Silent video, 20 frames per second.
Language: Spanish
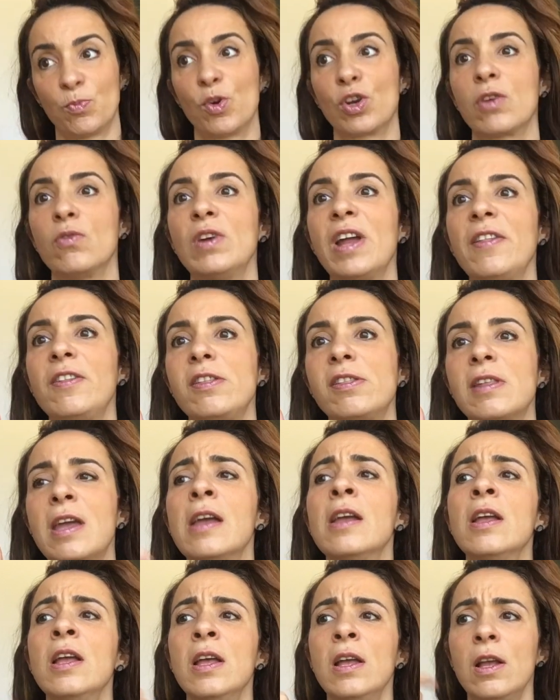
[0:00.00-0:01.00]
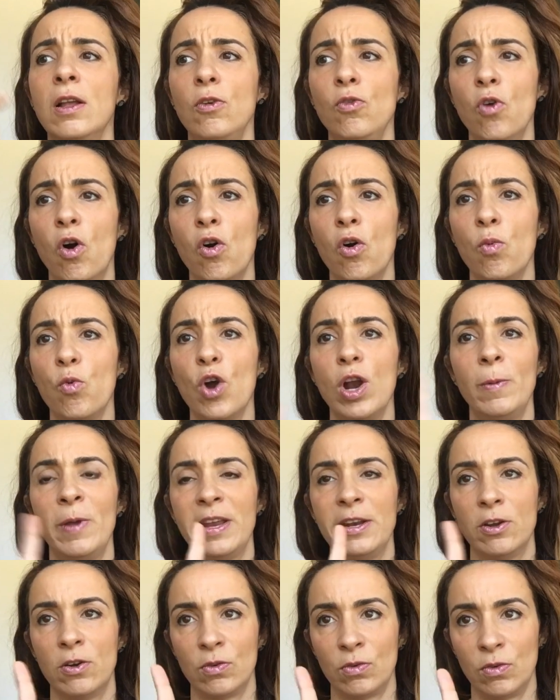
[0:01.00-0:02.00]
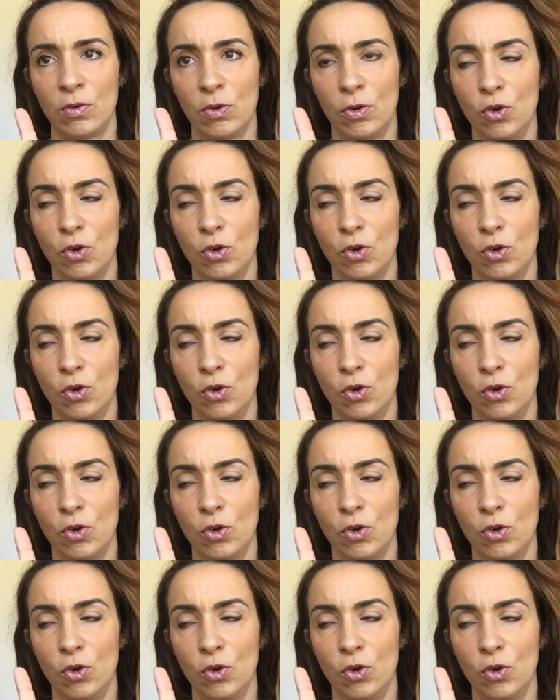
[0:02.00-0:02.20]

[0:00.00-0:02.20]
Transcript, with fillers: porque una dice, luego vuelve, no.